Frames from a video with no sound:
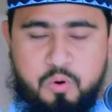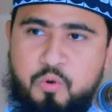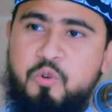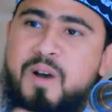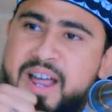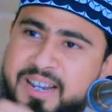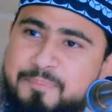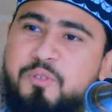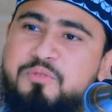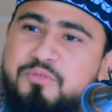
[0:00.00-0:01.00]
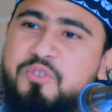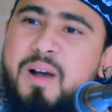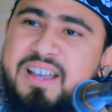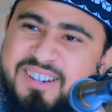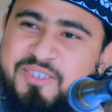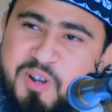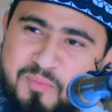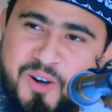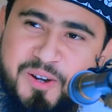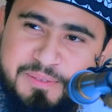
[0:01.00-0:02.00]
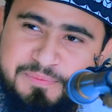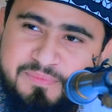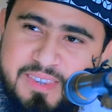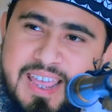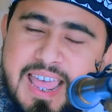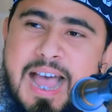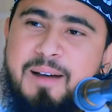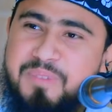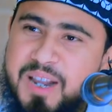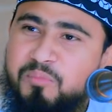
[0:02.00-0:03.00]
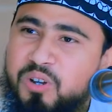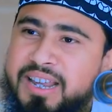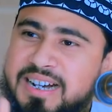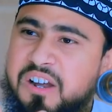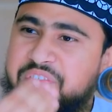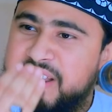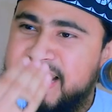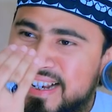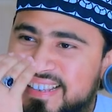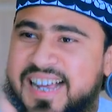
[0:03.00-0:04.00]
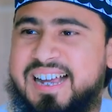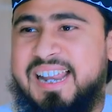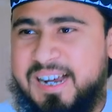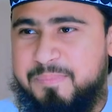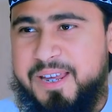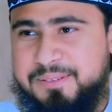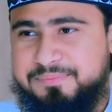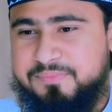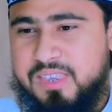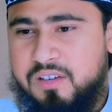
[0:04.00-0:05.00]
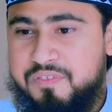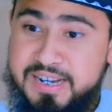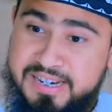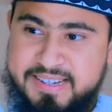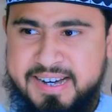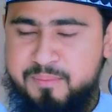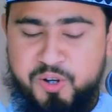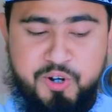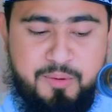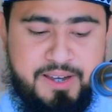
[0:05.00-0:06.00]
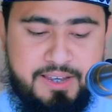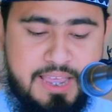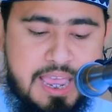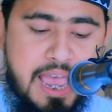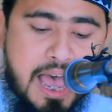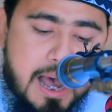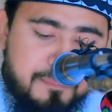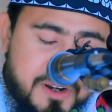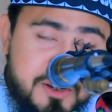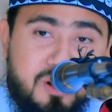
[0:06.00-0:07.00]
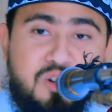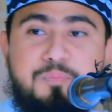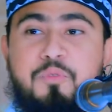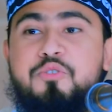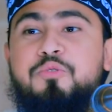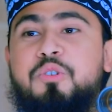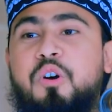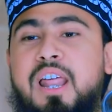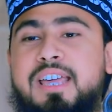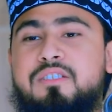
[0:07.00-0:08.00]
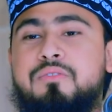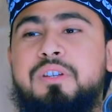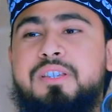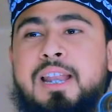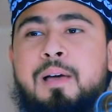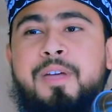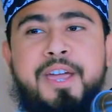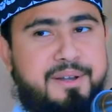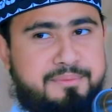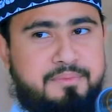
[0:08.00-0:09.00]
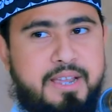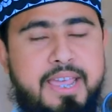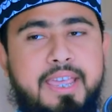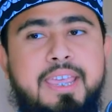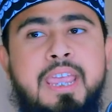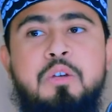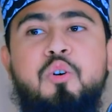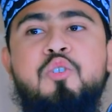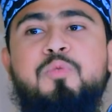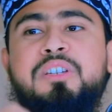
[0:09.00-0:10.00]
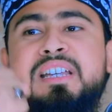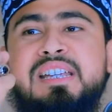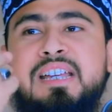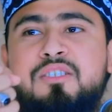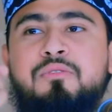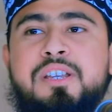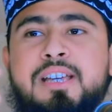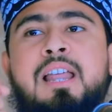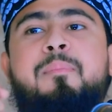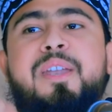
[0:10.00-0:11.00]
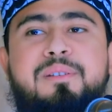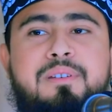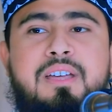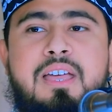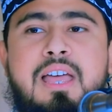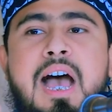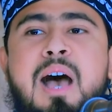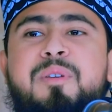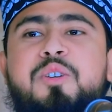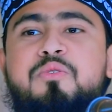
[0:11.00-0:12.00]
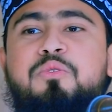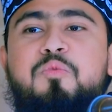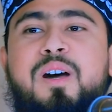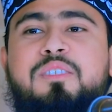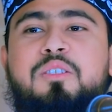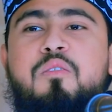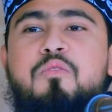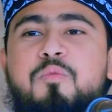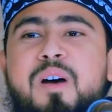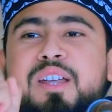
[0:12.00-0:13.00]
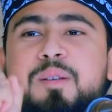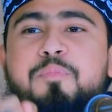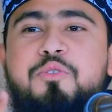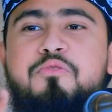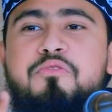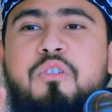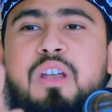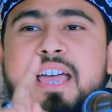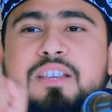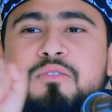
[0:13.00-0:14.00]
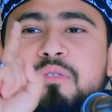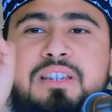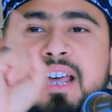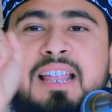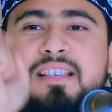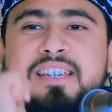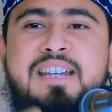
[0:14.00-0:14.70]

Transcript: কুরবানির পশু জবাইয়ের সময় আপনার মনে একটা ফিলিংস থাকা লাগবে ফিলিংসটা কেমন হবে আপনি যখন পশুর গলায় ছুরি চালাবেন এই অনুভূতি নিয়ে ছুরি চালাবেন আমি শুধুমাত্র কুরবানির পশুর গলায় ছুরি চালাচ্ছি